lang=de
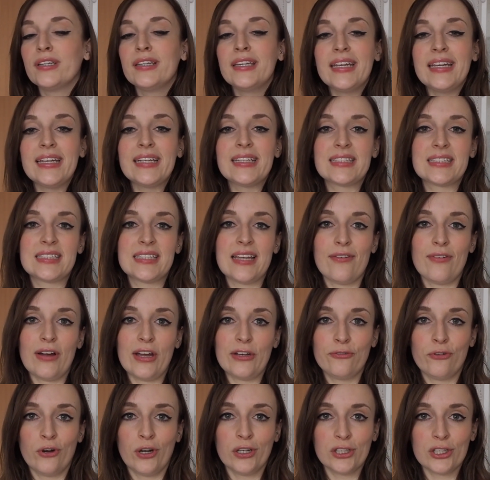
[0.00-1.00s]
nicht sehr
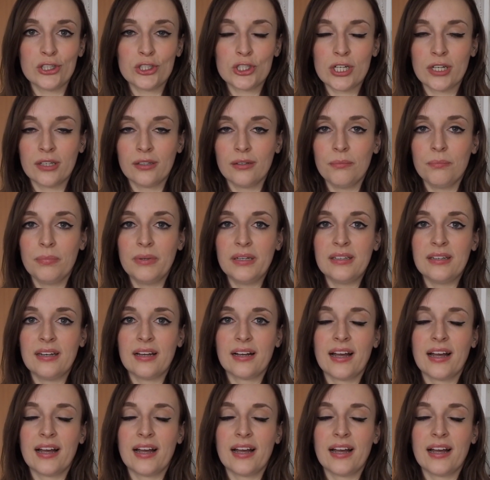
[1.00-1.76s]
weit fortgeschritten bin.